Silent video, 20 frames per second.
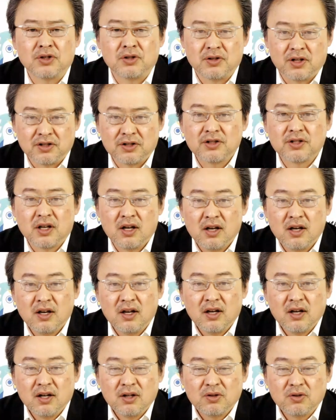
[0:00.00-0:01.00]
ジョンです。
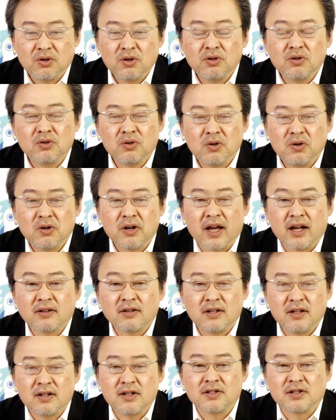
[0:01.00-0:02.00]
というのをやっ
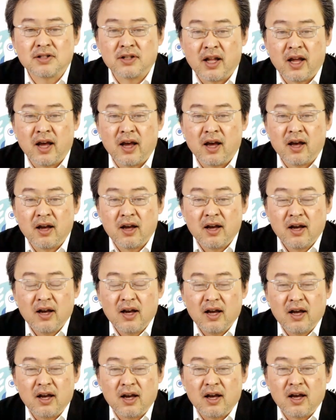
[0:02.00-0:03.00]
てですね、
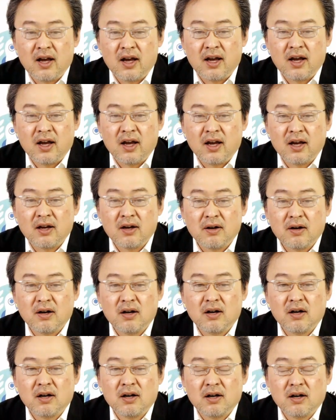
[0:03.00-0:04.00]

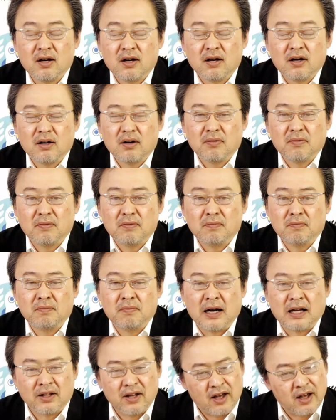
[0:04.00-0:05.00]
えー、
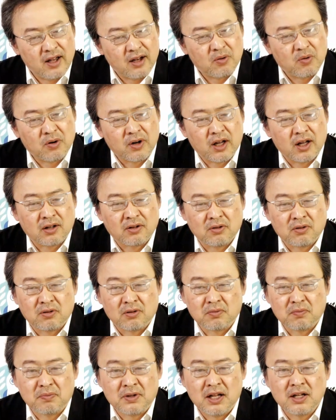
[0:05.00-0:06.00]
まあねこれあ
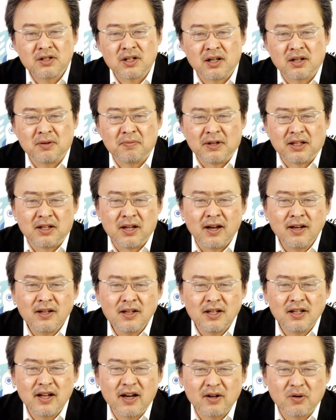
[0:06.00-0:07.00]
の皆さん今電
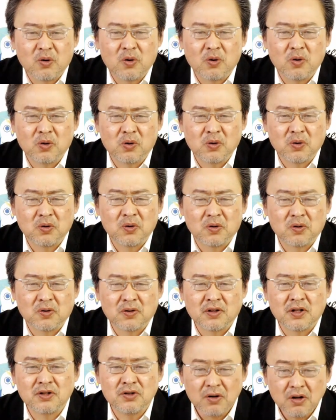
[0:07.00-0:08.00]
気代高騰
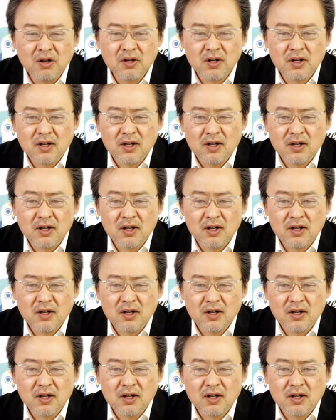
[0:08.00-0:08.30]
でしょ、